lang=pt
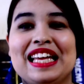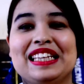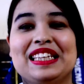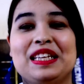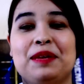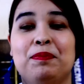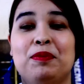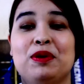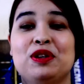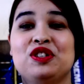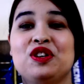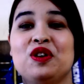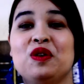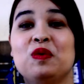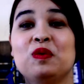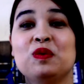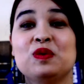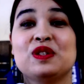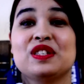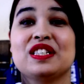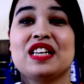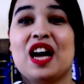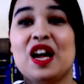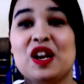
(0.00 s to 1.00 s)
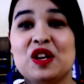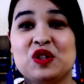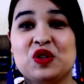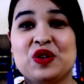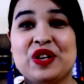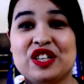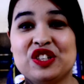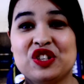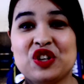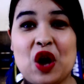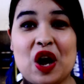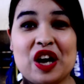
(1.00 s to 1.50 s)
Depois de alguns anos, o
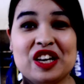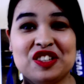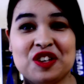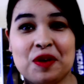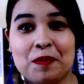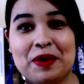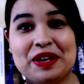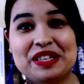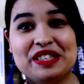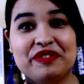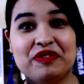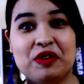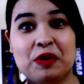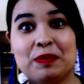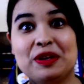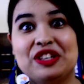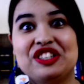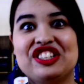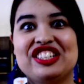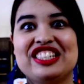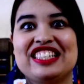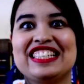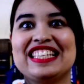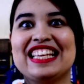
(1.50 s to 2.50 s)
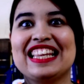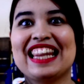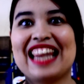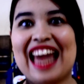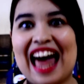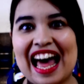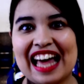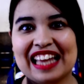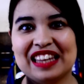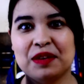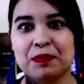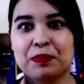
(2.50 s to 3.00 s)
Hitchcock chamou esse filme de
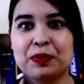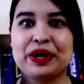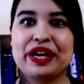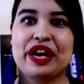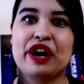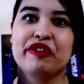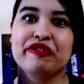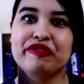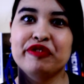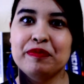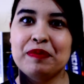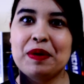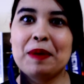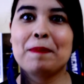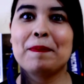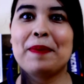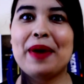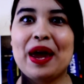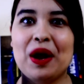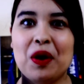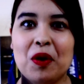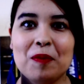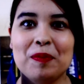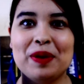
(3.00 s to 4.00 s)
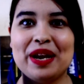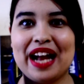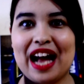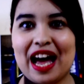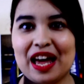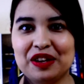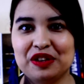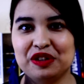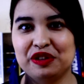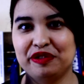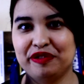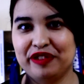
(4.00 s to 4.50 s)
Cilada, porque é um filme bem
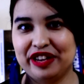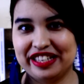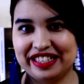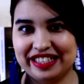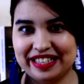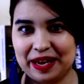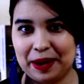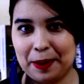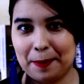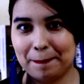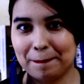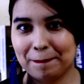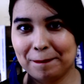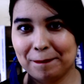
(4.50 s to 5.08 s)
complicado de fazer.